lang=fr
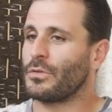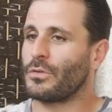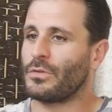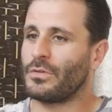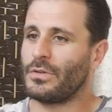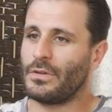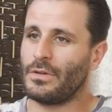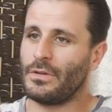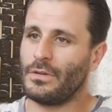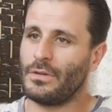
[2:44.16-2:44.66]

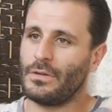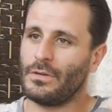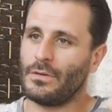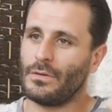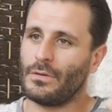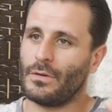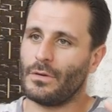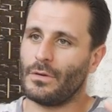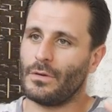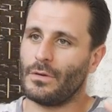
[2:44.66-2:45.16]
puisque si
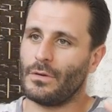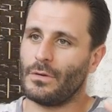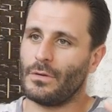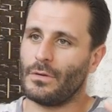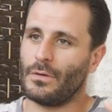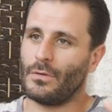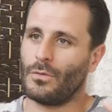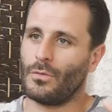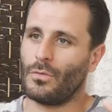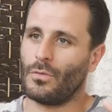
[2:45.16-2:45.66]

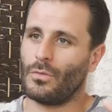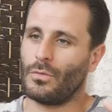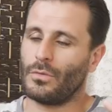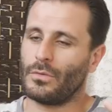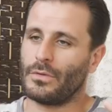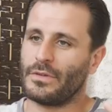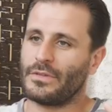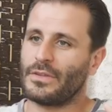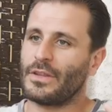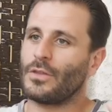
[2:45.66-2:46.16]
euh,
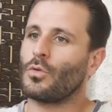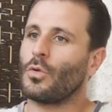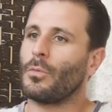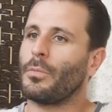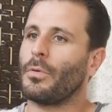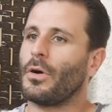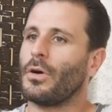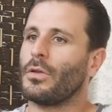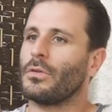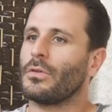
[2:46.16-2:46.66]
on essaie de
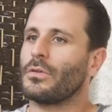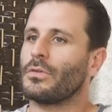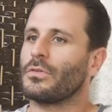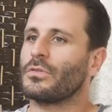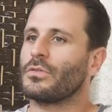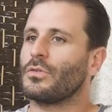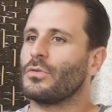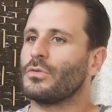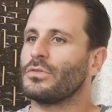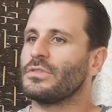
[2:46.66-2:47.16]
comprendre
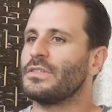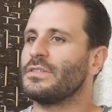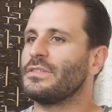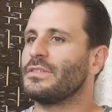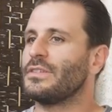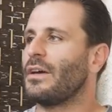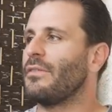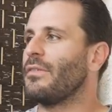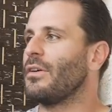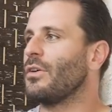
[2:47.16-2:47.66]
ce
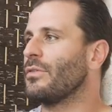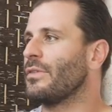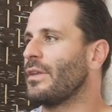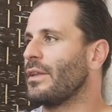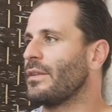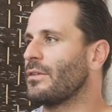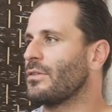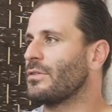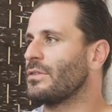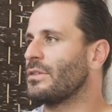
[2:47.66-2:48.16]
qu'Osensei avait en
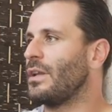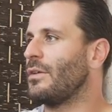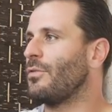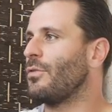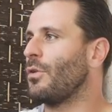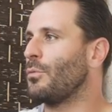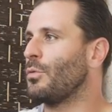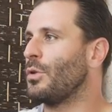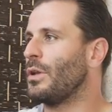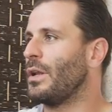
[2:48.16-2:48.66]
tête quand il a
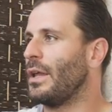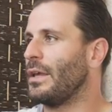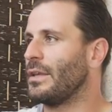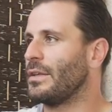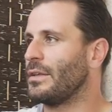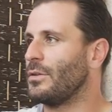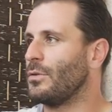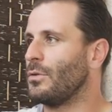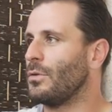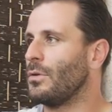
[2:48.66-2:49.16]
formulé
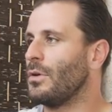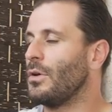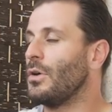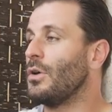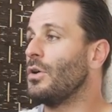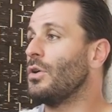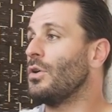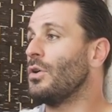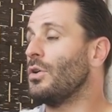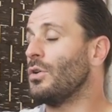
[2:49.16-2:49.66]
l'aïkido,
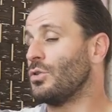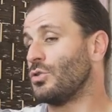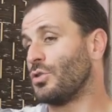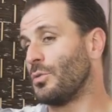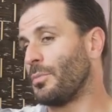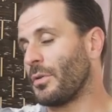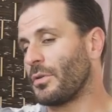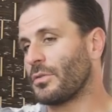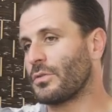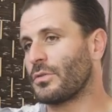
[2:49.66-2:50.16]

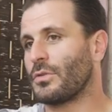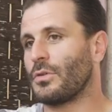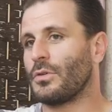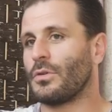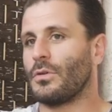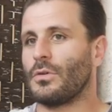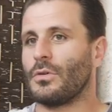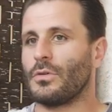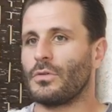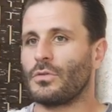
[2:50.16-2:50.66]
je pense
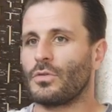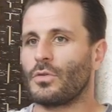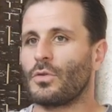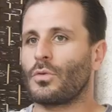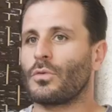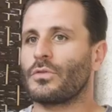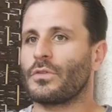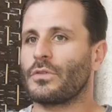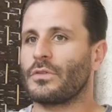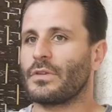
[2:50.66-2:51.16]
que se
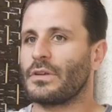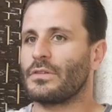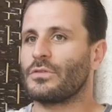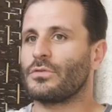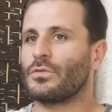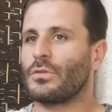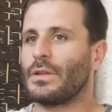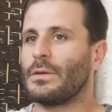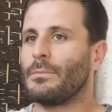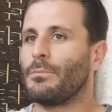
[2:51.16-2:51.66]
concentrer
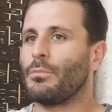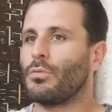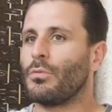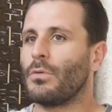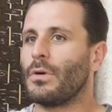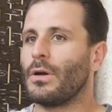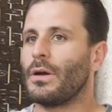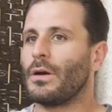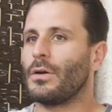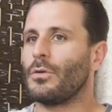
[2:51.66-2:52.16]
sur les
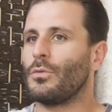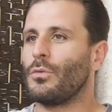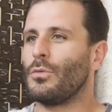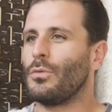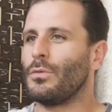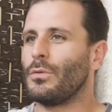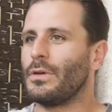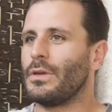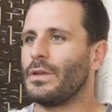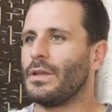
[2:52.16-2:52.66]
points
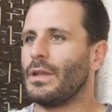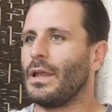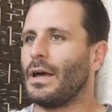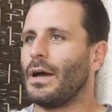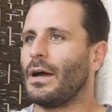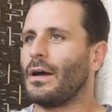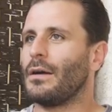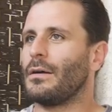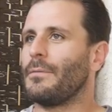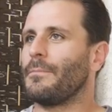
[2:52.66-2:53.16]
où il
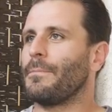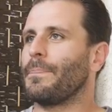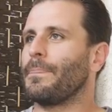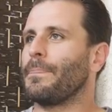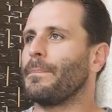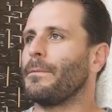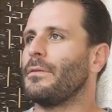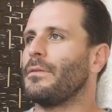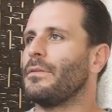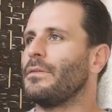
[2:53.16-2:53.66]
a
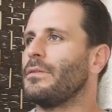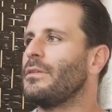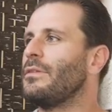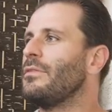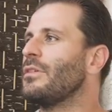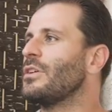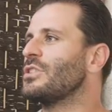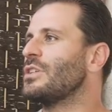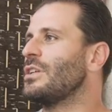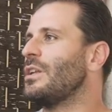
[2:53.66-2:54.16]

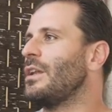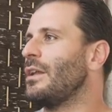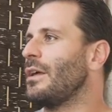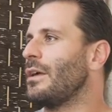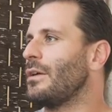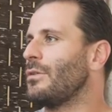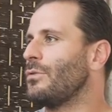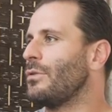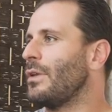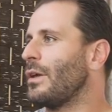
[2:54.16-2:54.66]
divergé
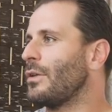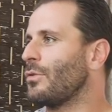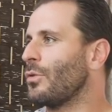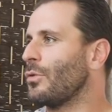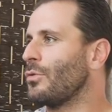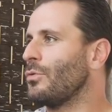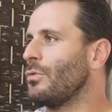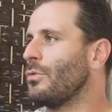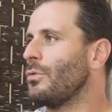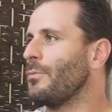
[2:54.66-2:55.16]
du
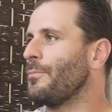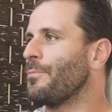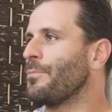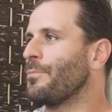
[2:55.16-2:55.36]
Daitoryu,